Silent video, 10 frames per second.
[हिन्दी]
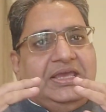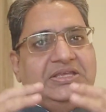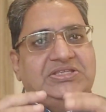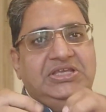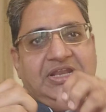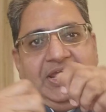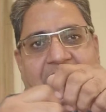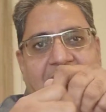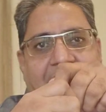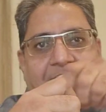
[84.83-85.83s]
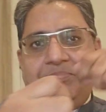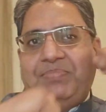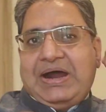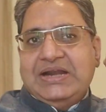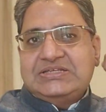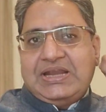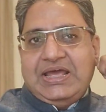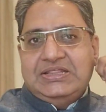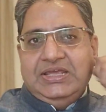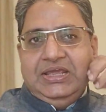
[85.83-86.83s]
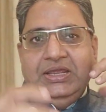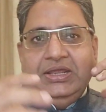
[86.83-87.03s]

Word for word: किसी ने बाण चलाए थे